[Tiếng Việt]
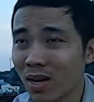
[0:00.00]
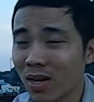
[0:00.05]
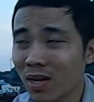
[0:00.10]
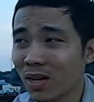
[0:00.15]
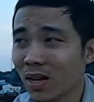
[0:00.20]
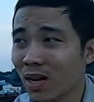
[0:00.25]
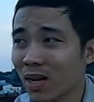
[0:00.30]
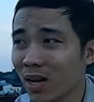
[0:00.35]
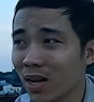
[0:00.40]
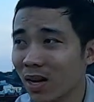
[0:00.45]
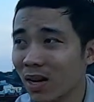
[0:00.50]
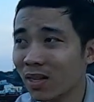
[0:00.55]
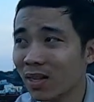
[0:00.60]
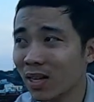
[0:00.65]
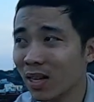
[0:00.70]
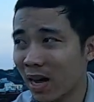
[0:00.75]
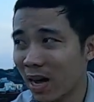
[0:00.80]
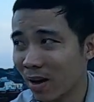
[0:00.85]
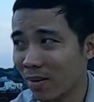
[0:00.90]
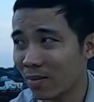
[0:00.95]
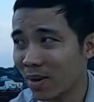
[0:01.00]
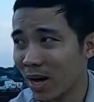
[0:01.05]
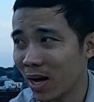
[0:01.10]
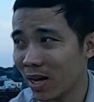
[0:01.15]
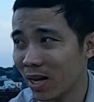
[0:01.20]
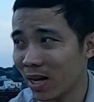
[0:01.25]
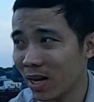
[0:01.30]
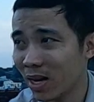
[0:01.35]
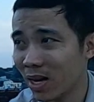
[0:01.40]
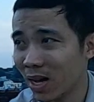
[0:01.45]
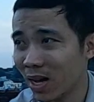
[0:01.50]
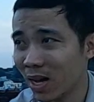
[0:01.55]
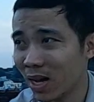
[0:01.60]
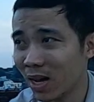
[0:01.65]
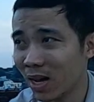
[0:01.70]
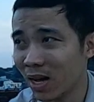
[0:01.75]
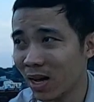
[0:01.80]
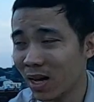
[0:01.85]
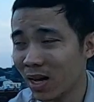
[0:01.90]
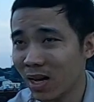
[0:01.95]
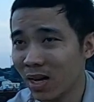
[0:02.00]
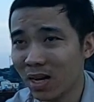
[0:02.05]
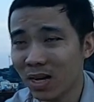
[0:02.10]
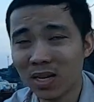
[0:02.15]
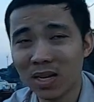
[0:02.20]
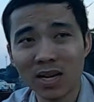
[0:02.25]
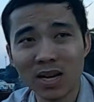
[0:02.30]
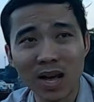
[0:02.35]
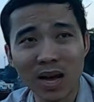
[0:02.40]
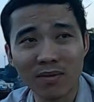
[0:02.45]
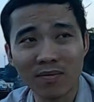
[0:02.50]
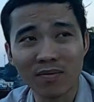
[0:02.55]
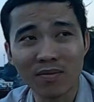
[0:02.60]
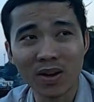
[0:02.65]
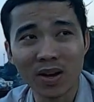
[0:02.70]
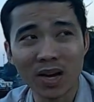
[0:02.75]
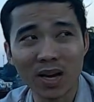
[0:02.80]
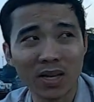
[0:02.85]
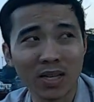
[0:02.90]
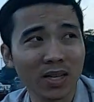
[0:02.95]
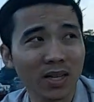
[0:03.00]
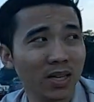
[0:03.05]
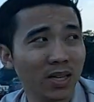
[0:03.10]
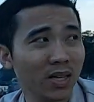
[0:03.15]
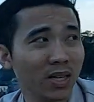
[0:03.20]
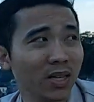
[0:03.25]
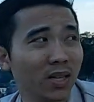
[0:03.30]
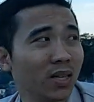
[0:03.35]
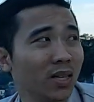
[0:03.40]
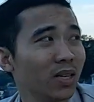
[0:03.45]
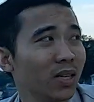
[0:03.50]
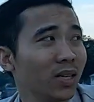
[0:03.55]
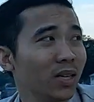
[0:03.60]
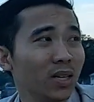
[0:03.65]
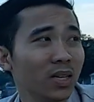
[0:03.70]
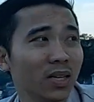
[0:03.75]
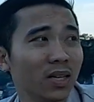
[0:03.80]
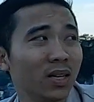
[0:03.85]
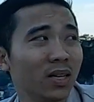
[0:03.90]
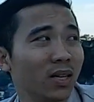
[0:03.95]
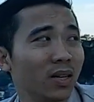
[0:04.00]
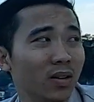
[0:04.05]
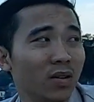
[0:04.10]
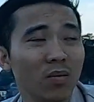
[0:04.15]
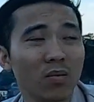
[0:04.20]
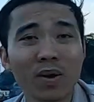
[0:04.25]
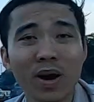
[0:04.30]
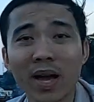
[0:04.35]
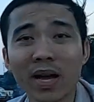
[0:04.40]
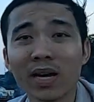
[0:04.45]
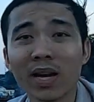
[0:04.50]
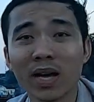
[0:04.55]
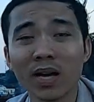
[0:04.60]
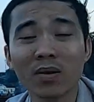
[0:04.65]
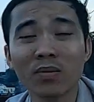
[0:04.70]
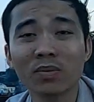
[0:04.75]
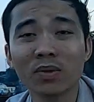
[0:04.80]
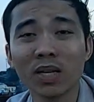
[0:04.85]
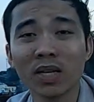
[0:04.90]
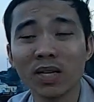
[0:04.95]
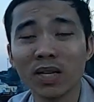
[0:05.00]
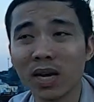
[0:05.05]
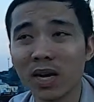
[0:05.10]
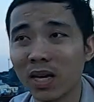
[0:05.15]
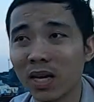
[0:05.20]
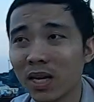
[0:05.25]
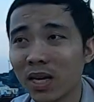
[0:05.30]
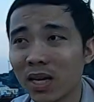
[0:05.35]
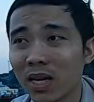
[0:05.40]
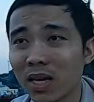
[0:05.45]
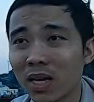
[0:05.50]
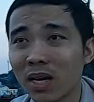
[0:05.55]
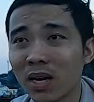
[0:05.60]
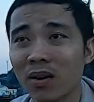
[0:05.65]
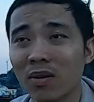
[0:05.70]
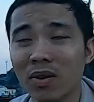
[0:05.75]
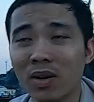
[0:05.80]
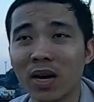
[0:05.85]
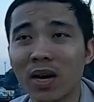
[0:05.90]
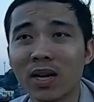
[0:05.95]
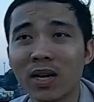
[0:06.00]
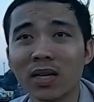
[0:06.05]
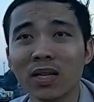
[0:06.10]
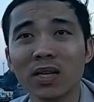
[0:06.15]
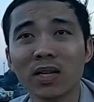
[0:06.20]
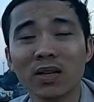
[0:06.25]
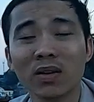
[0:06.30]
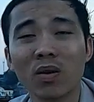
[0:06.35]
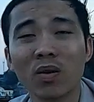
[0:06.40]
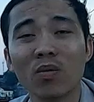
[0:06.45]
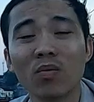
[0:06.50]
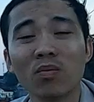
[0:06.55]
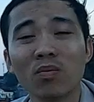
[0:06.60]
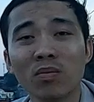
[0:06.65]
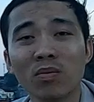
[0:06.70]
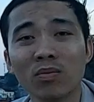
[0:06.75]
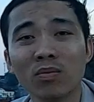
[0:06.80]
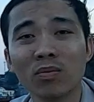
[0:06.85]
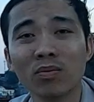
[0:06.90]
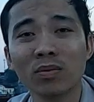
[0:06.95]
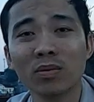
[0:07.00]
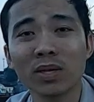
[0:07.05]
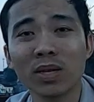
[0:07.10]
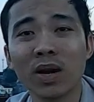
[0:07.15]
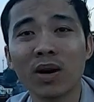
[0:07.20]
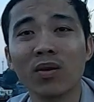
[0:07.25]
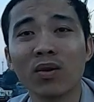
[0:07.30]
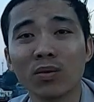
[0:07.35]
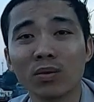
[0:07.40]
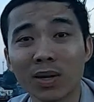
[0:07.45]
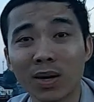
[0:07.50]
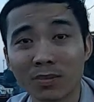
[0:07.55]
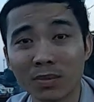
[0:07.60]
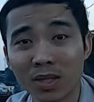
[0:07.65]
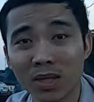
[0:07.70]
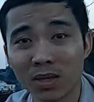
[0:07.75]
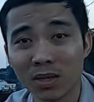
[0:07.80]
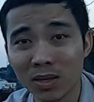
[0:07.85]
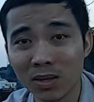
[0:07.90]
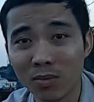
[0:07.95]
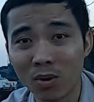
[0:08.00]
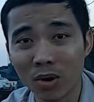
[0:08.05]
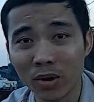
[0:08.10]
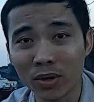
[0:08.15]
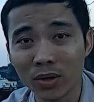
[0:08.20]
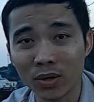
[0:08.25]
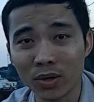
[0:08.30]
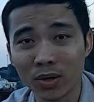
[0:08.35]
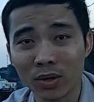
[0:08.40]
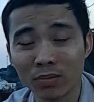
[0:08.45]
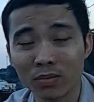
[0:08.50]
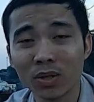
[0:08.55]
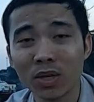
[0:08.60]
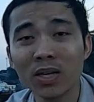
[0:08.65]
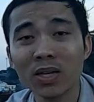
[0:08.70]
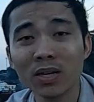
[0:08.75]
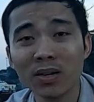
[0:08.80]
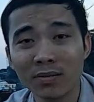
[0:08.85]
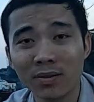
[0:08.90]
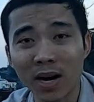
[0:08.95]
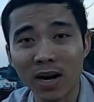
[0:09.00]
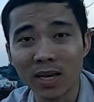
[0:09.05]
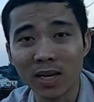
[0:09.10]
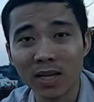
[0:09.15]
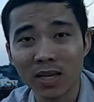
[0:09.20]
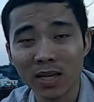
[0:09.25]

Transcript: đó do đó thì ngày hôm nay á, là đi làm về thì à, cũng nán lại công ty này ngồi đây á, thì cũng giao lưu tâm sự với mọi người tí như vậy